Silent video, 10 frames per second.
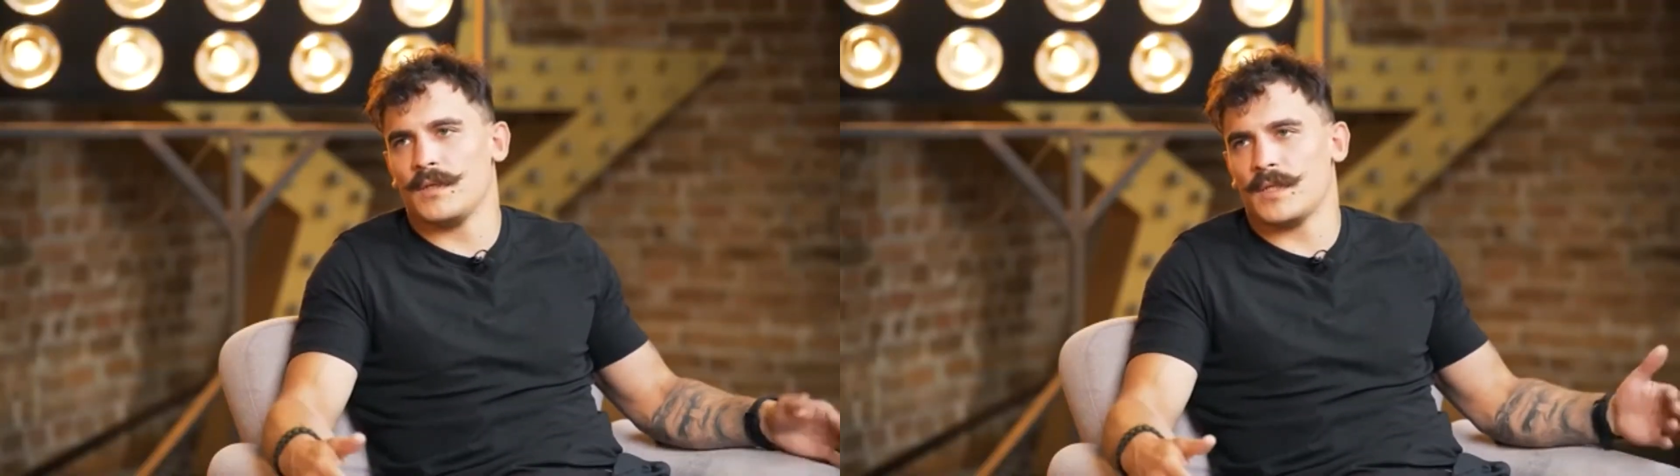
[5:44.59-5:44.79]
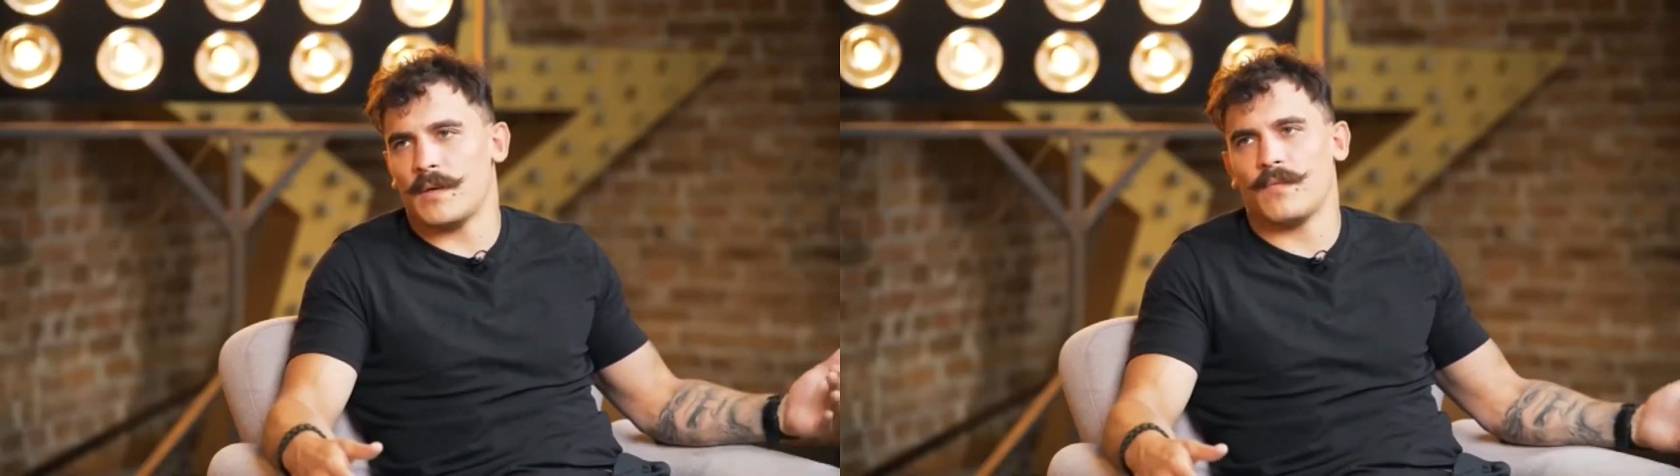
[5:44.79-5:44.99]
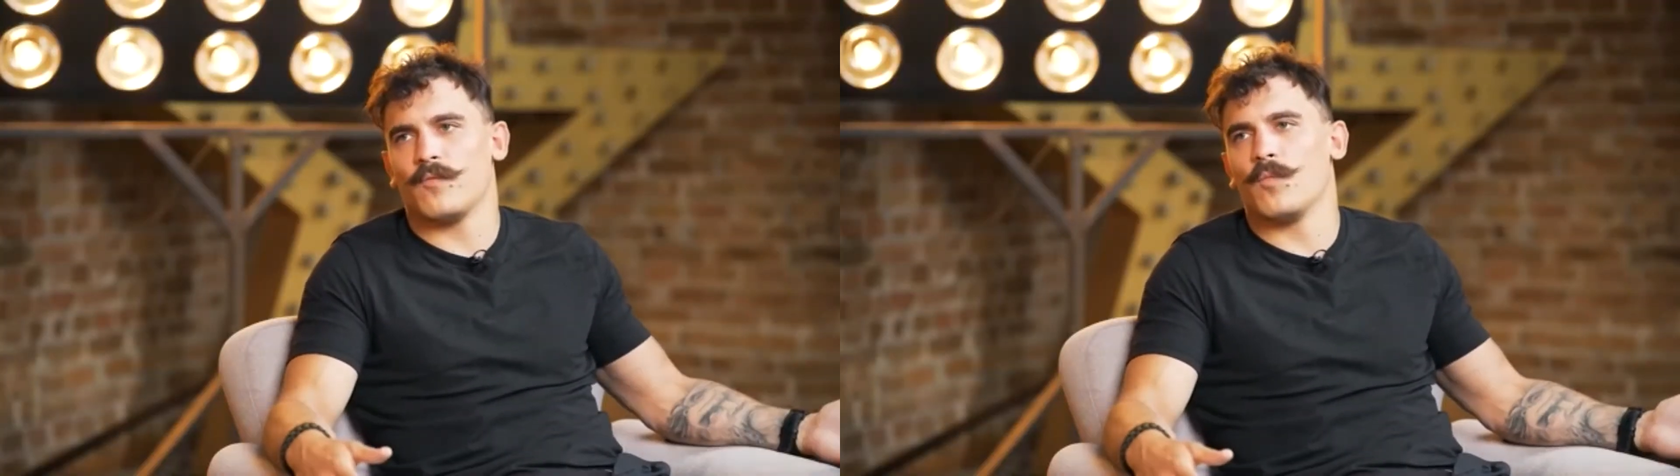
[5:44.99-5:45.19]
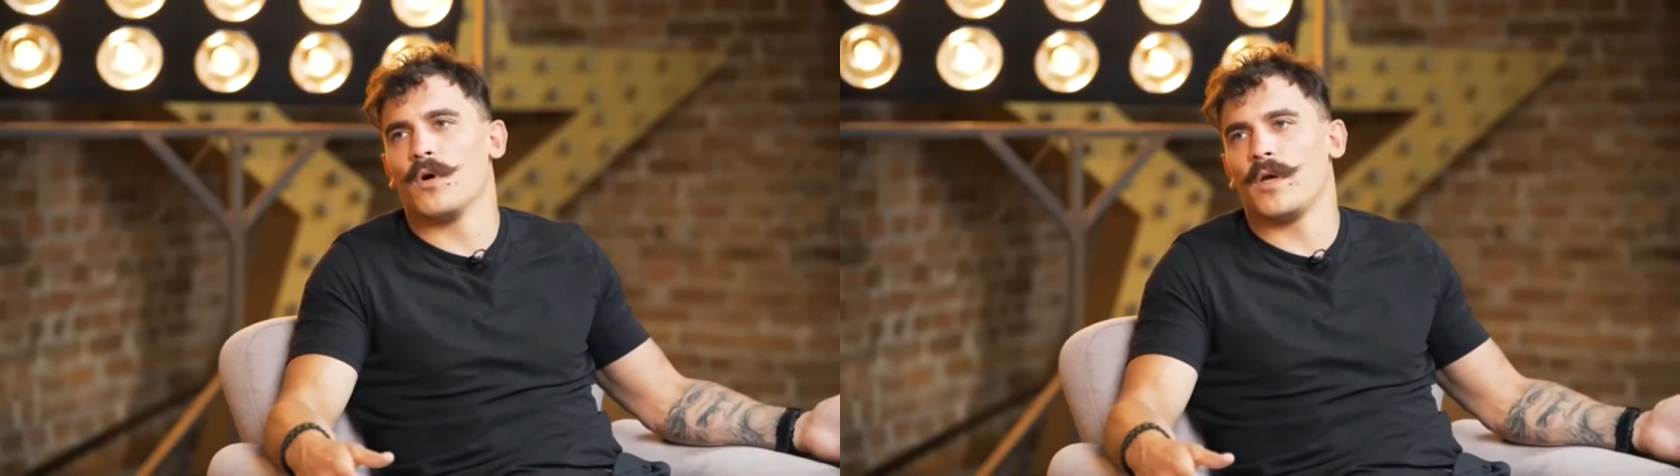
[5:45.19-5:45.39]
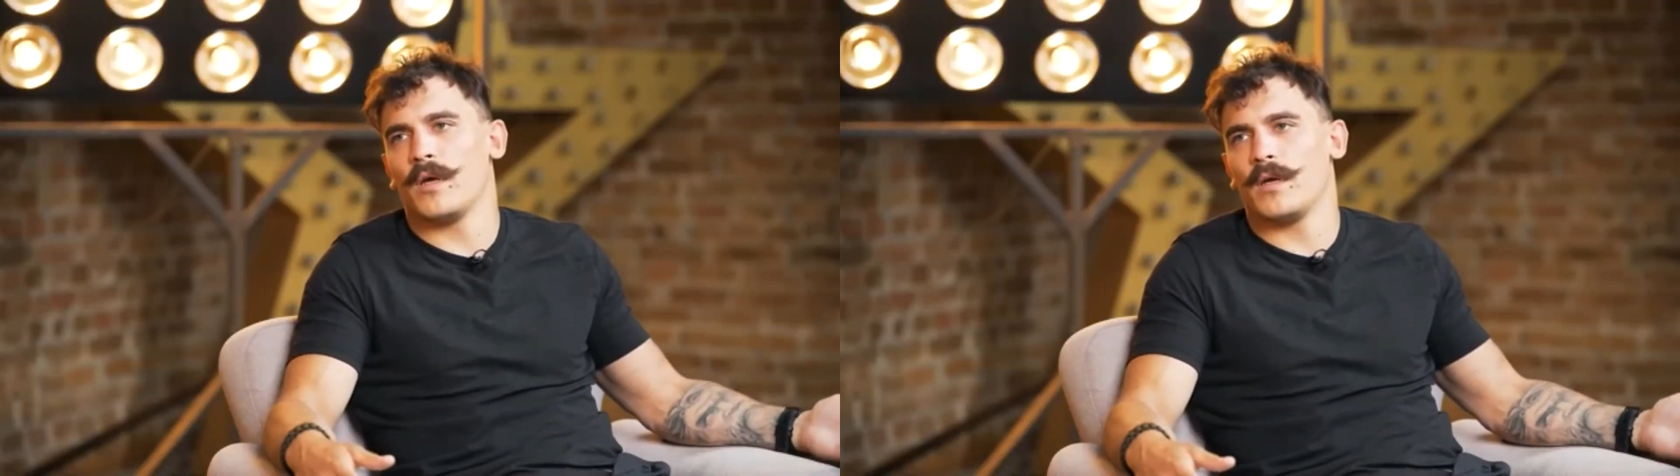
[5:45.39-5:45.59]
сам в
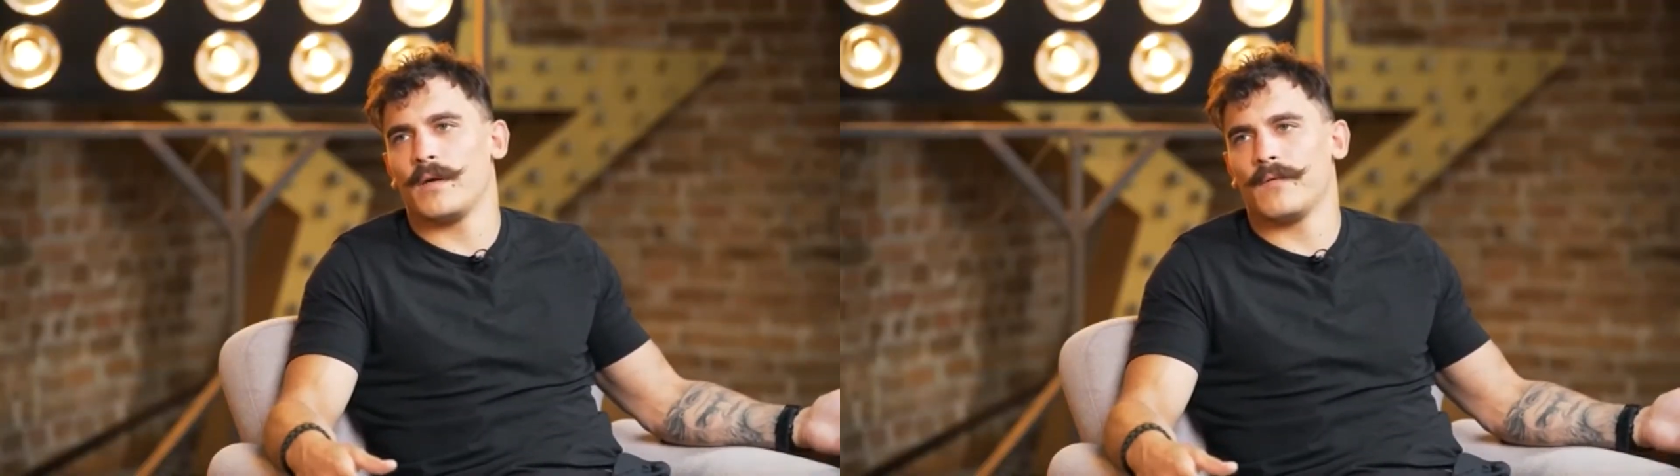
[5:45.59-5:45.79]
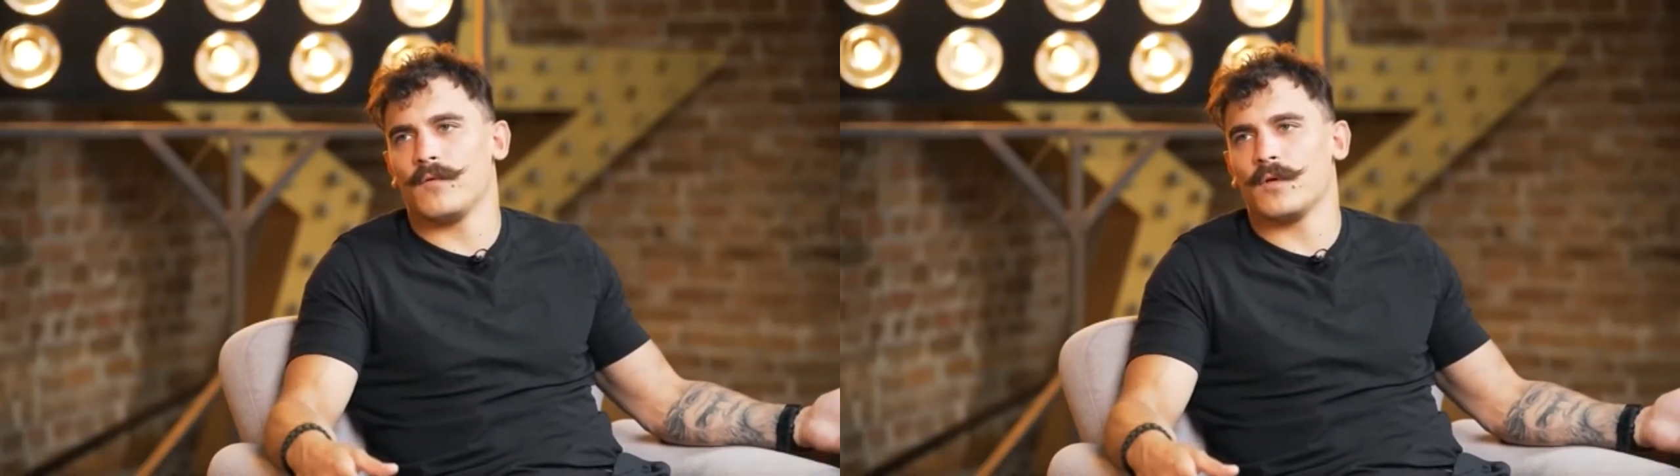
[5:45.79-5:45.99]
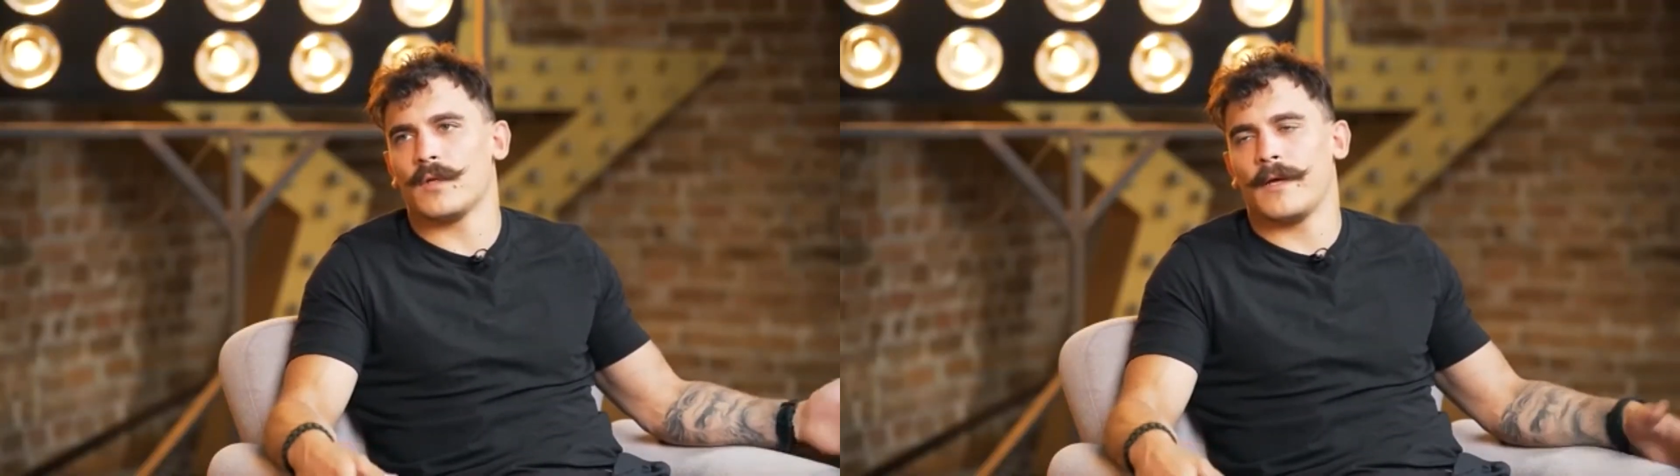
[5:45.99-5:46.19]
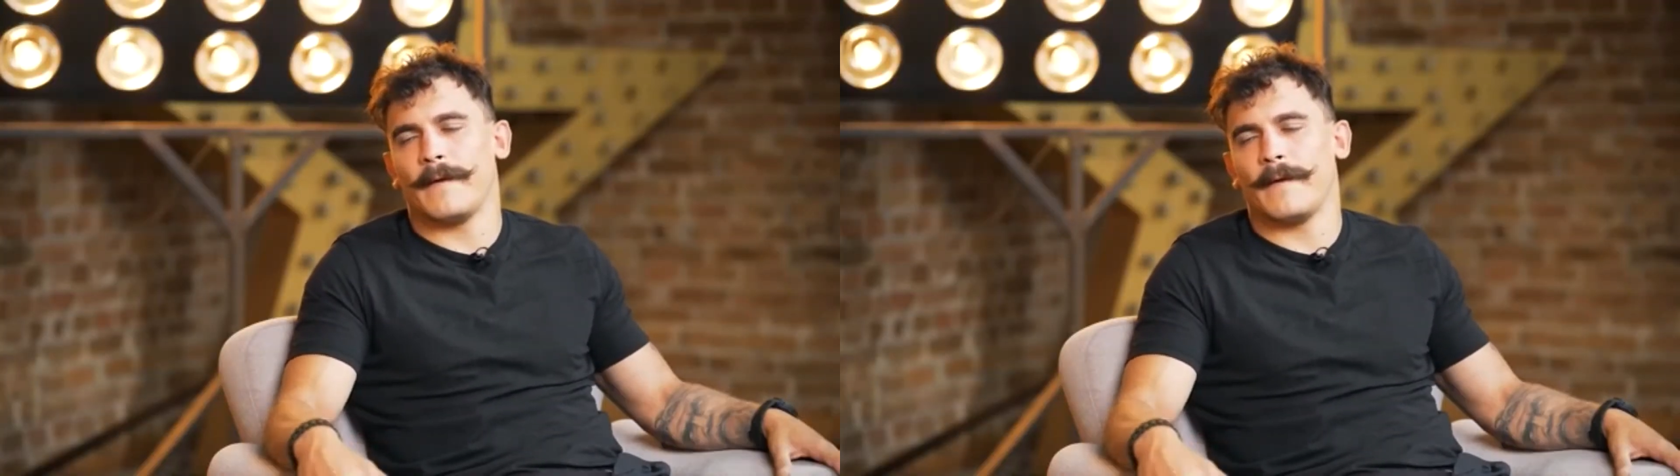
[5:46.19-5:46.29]
бой, вот.